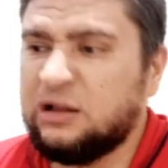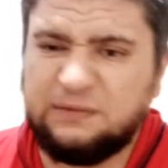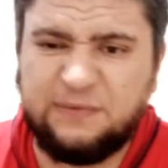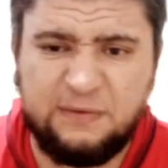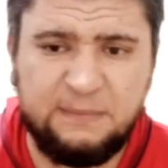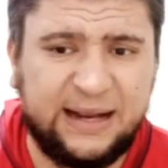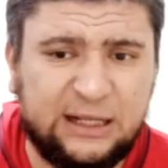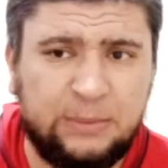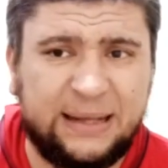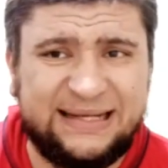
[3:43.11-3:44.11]
طفره في
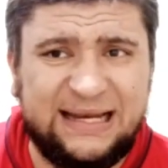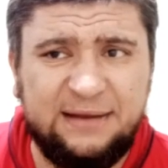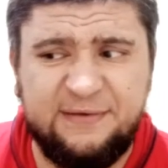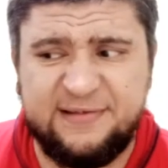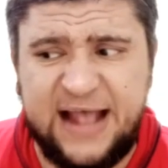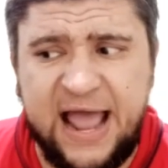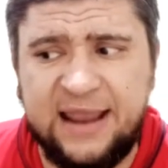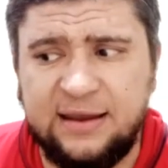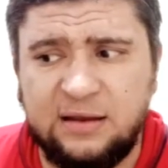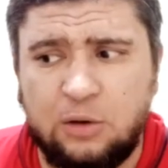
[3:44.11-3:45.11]
الميركاتو مع داني ليف
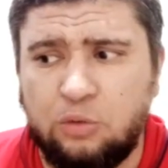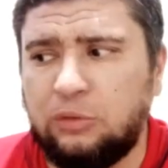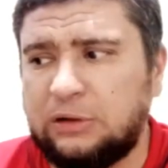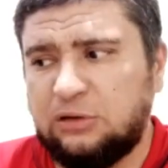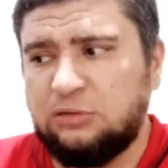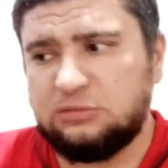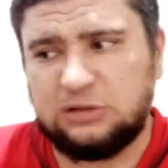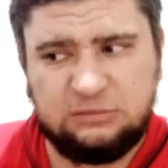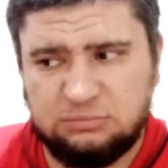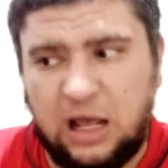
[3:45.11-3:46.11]
ازاي هو دونت